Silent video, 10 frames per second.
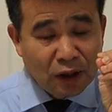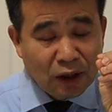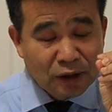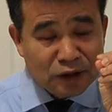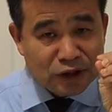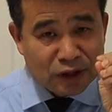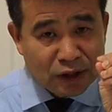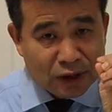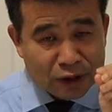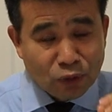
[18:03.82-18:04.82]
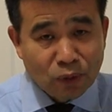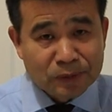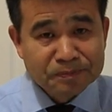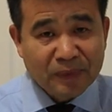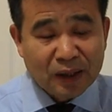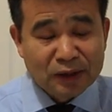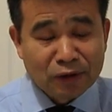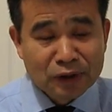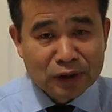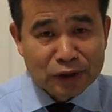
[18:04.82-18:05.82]
个你这个灵魂啊，
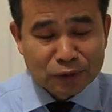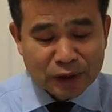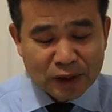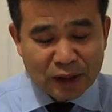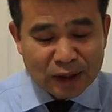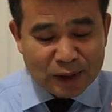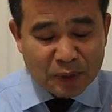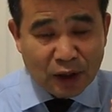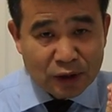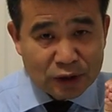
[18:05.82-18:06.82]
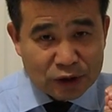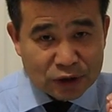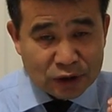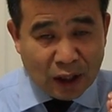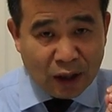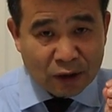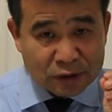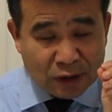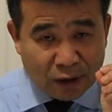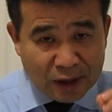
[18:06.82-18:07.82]
掌控你那个灵魂。那么只
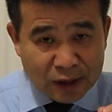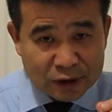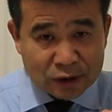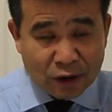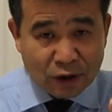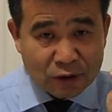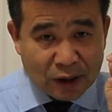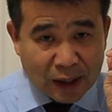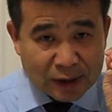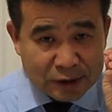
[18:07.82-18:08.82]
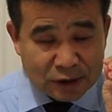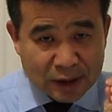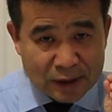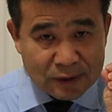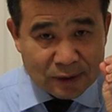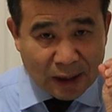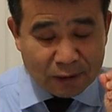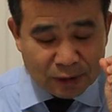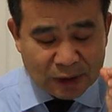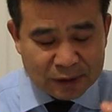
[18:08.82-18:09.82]
要到那个时候啊，神
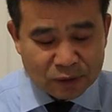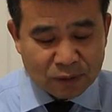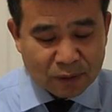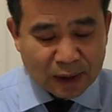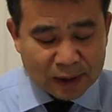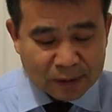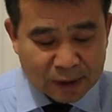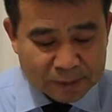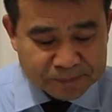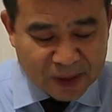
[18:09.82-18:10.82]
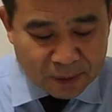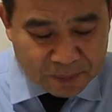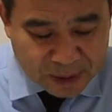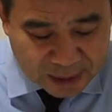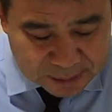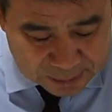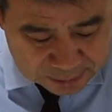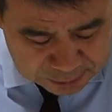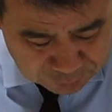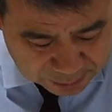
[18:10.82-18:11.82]
他会让你活过来。OK，我们看一下这
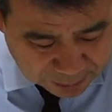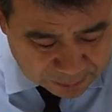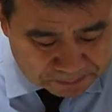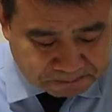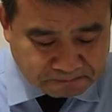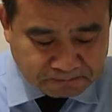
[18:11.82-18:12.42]
个经文哈。